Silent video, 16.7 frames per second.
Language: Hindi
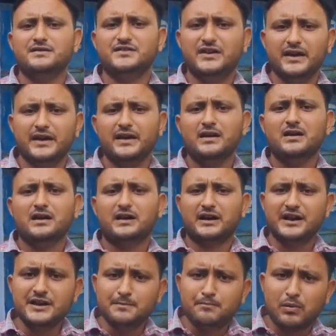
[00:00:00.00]
ये
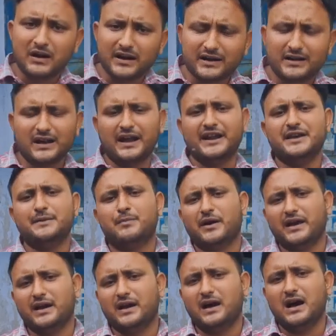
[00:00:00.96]
कहीं भटकना नहीं
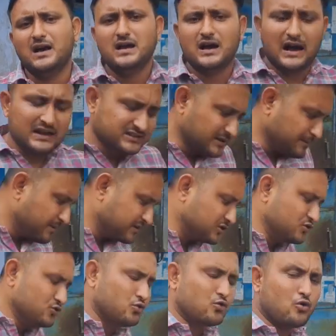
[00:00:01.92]
पड़ेगा ऐसे
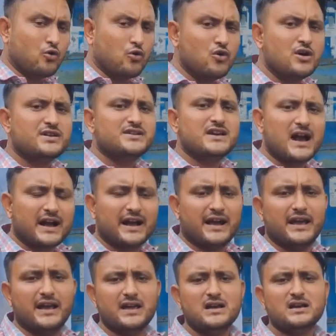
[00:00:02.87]
व्यक्तियों को या
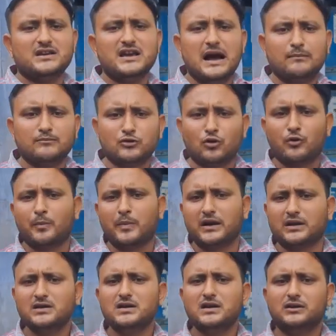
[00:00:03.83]
कहें कि आमतौर
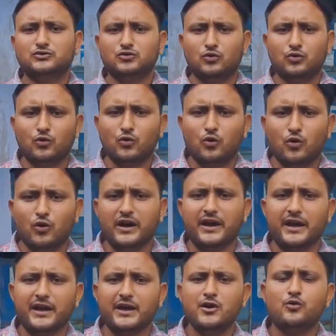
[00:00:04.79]
पर जो लोग
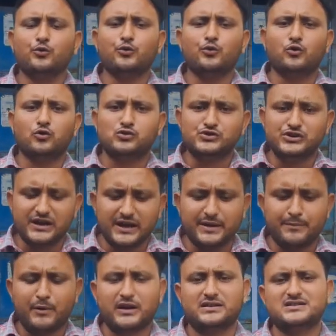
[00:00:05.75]
हैं उनको ज़िले
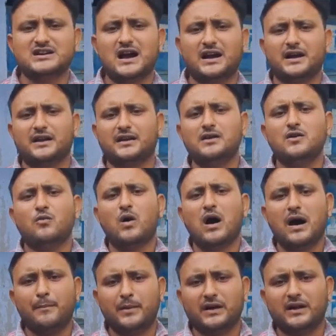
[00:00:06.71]
पर जाकर
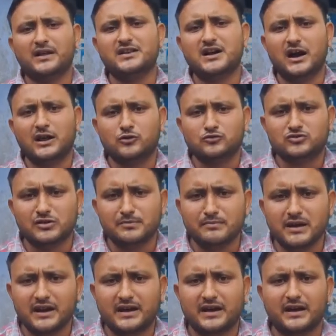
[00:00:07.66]
वहां पर अधिकारियों से
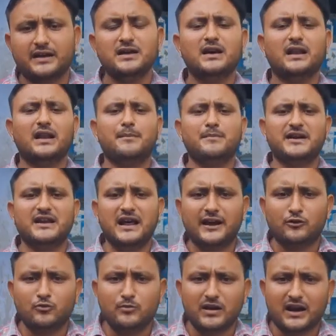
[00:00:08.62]
मिलकर लंबी
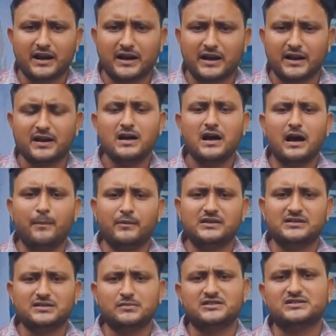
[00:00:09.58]
लाइनों में लगकर
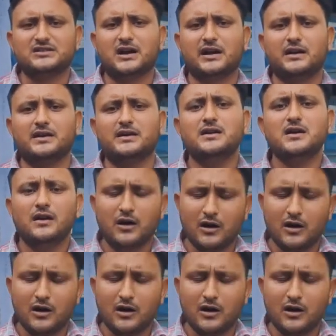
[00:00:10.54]
अपनी समस्या की